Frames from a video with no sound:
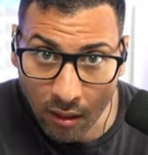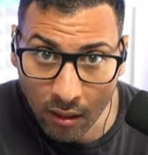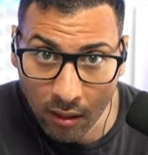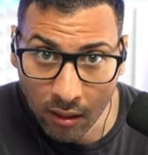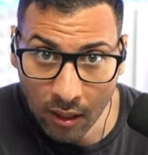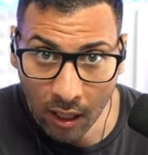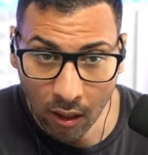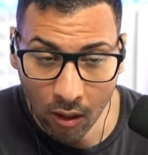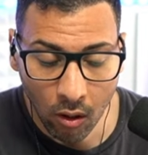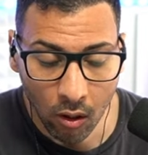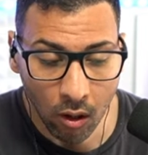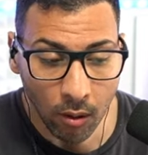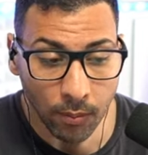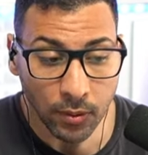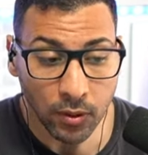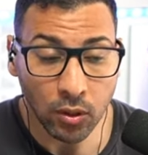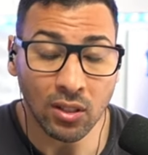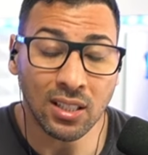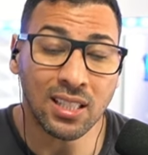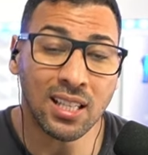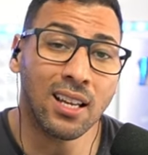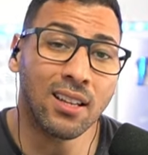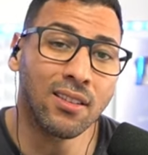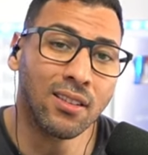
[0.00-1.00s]
d'accord Parce que
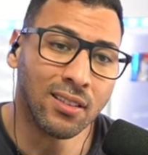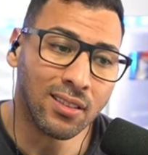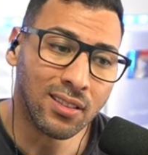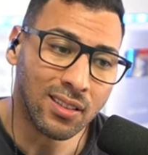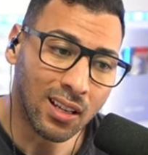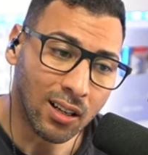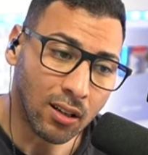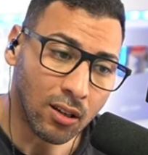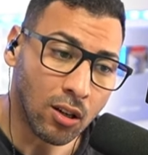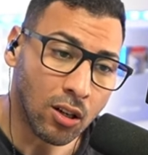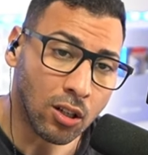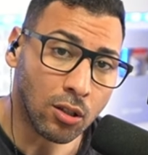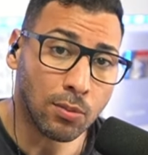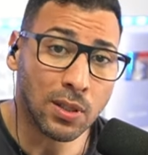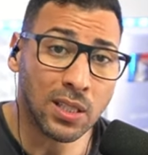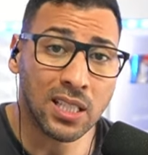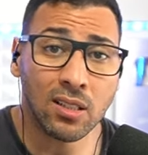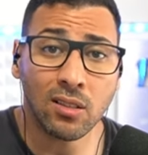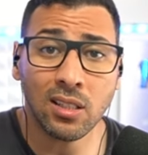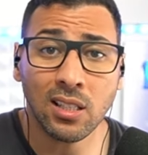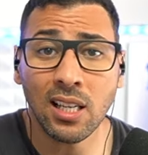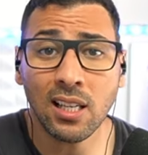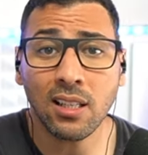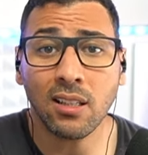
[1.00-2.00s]
c'est un ancien coach, mais c'est
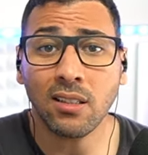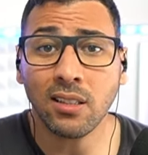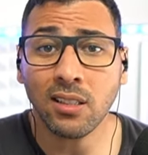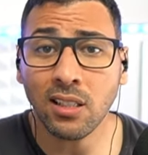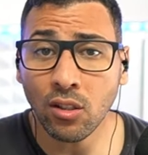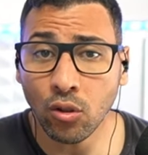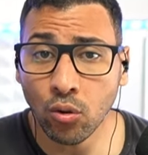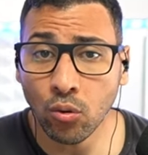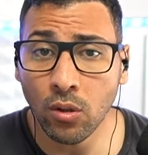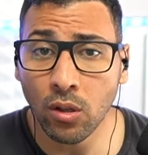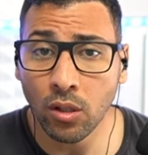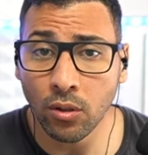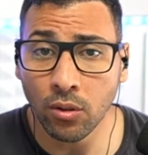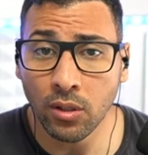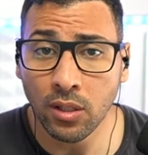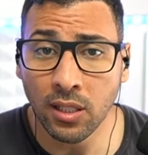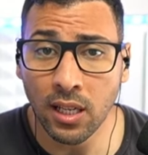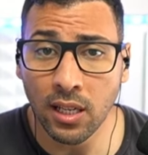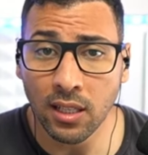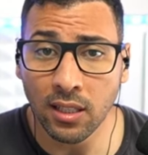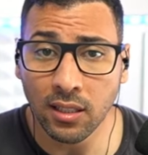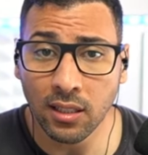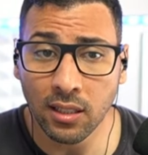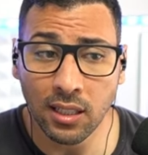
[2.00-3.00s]
aussi un ancien joueur de
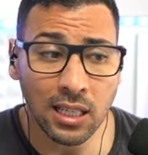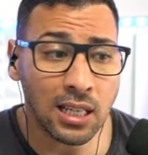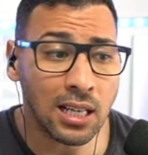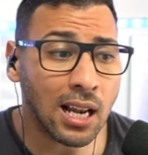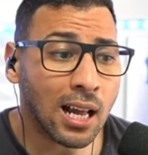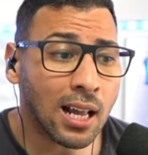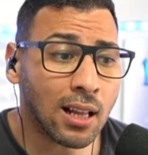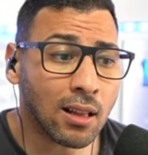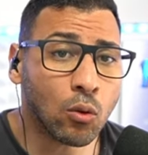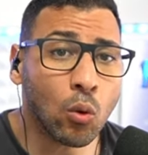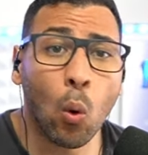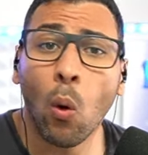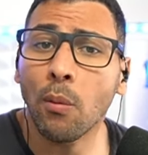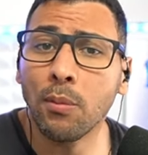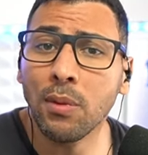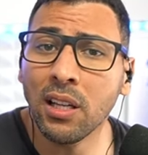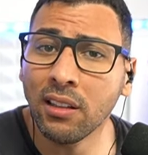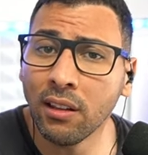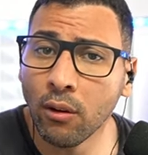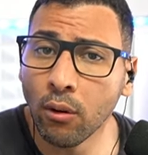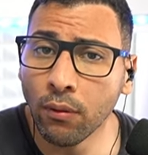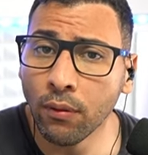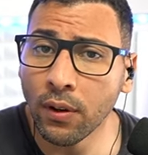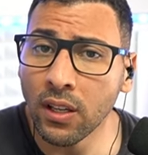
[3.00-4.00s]
CS. Il a 3000
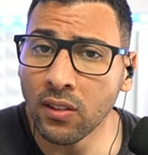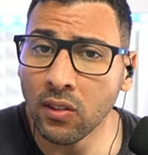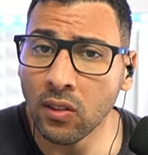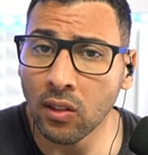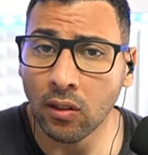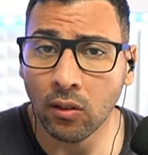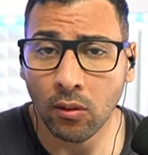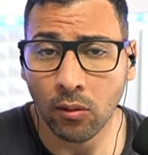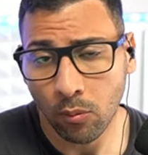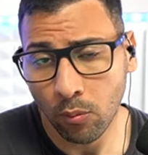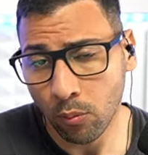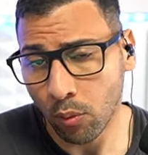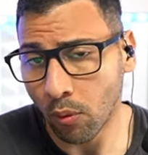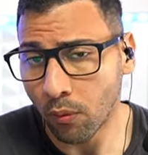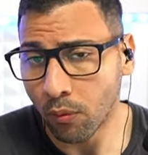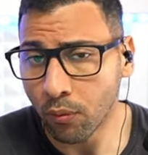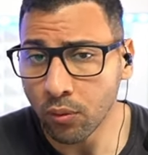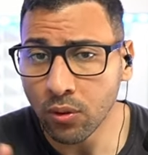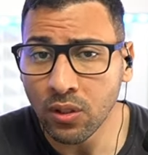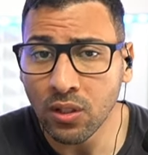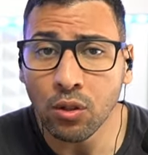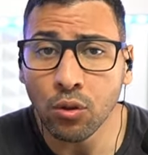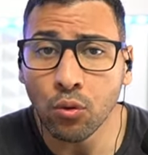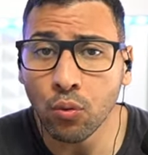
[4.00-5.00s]
délo face it, pour vous
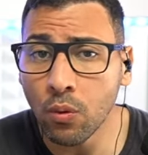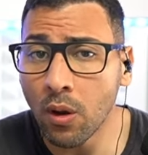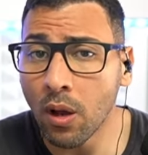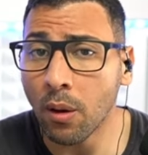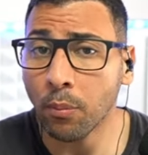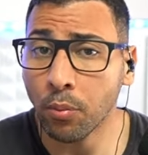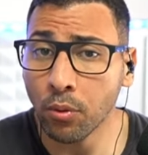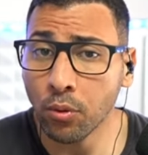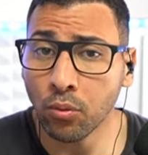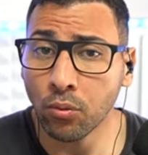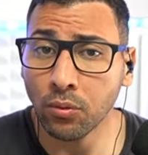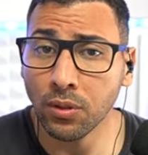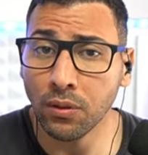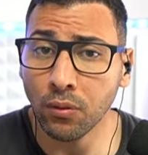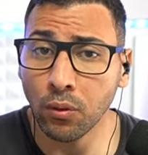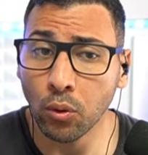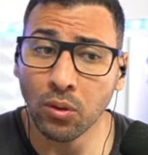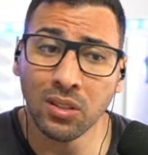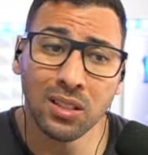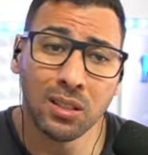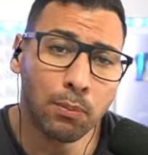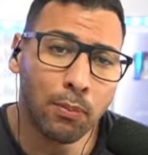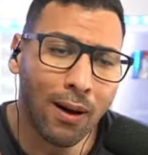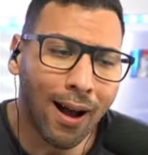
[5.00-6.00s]
situer un peu son niveau.
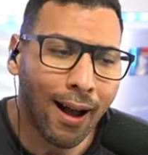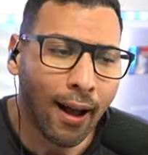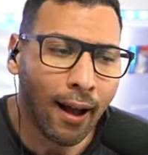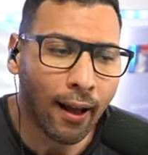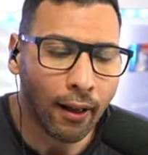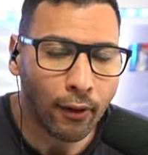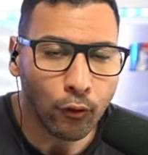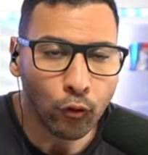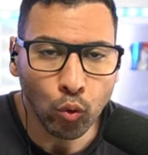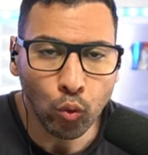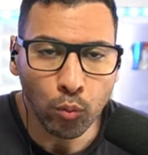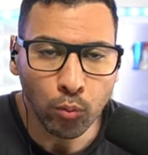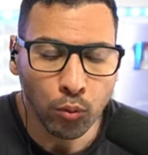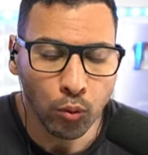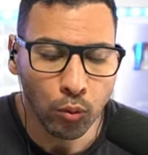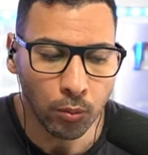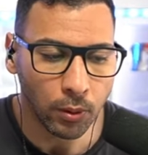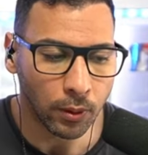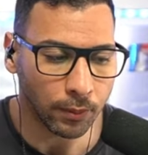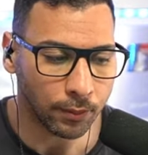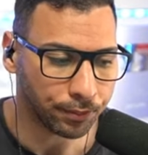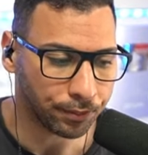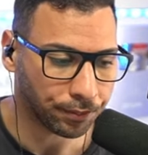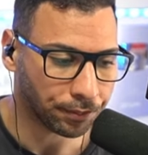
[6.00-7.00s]
C'est pas un noob noob.
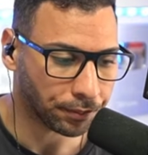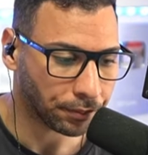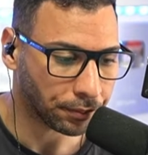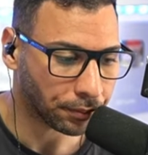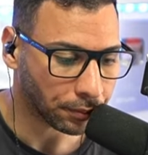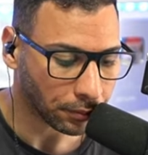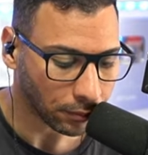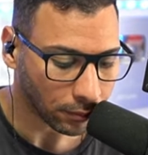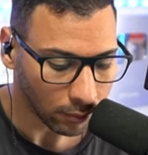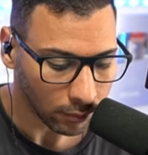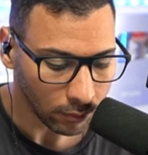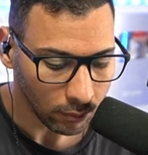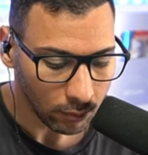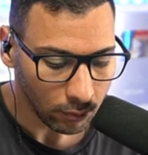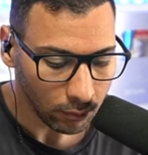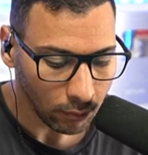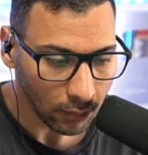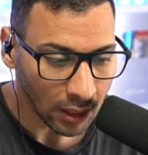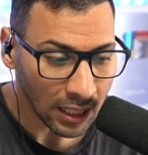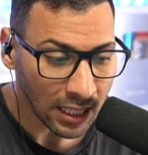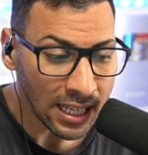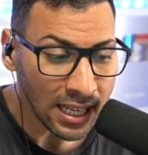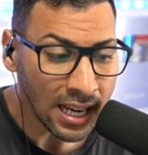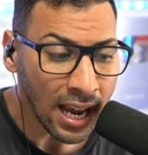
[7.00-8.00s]

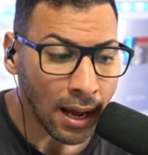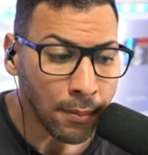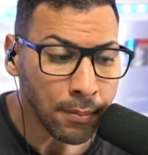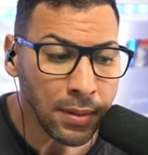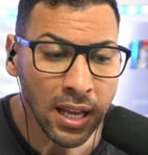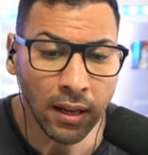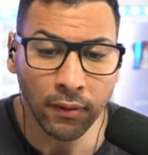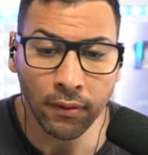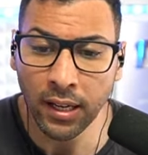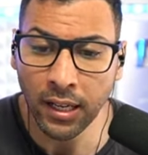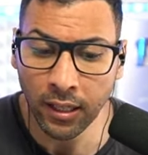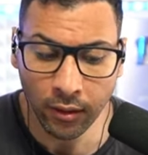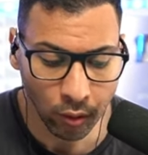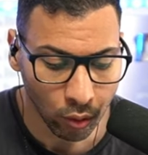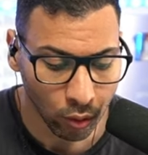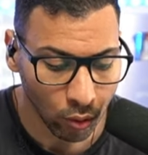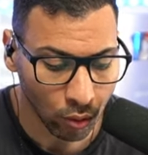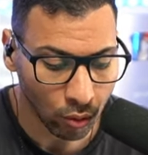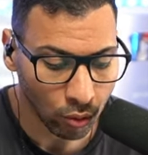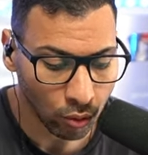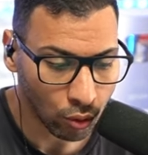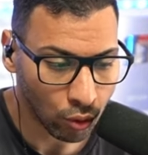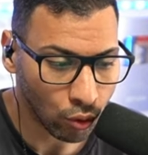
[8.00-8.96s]
Il est ami avec ce, ce